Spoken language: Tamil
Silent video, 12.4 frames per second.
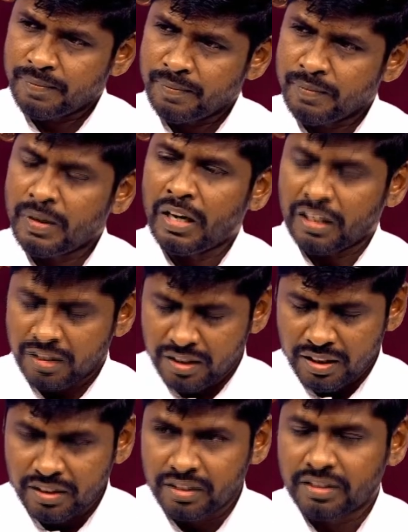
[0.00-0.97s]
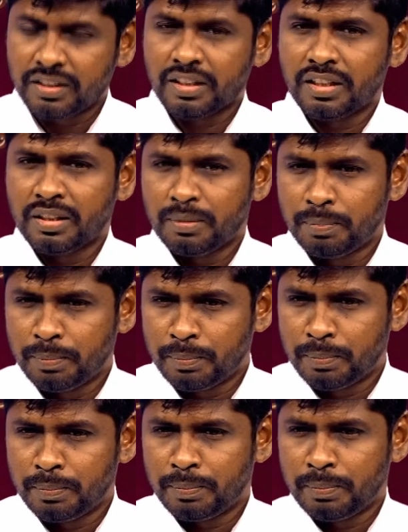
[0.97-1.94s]
அரணாக இருக்கின்ற அவனுடைய
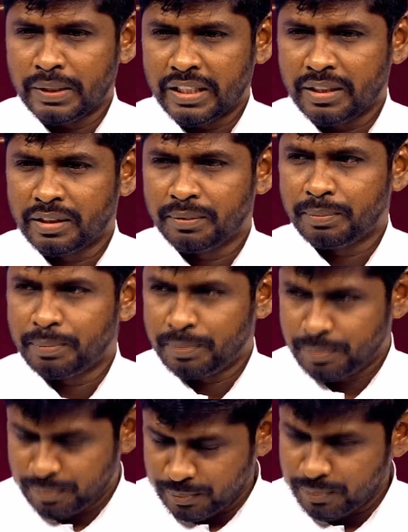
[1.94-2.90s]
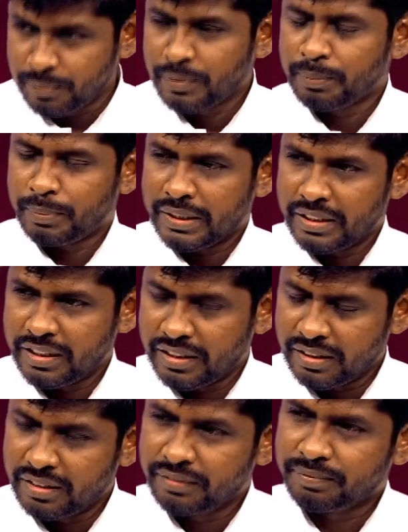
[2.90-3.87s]
படையினுடைய அரணை
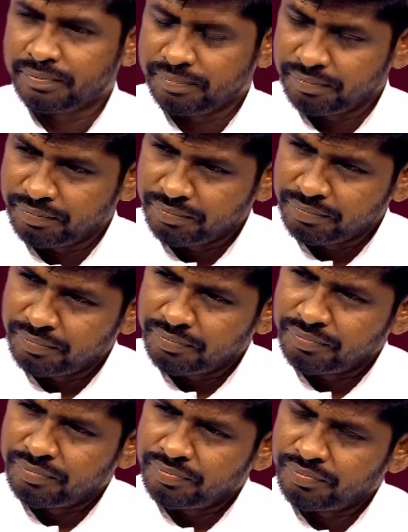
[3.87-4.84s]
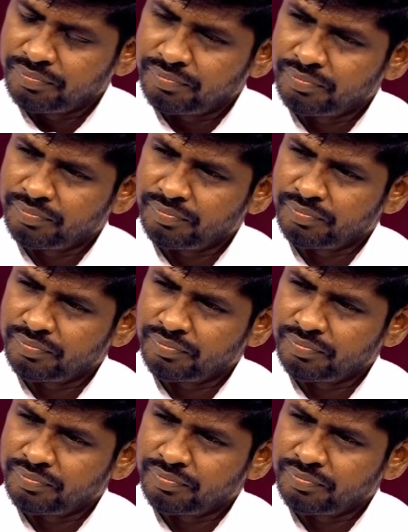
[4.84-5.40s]
கொடியாக கொண்டு ஆஷேர்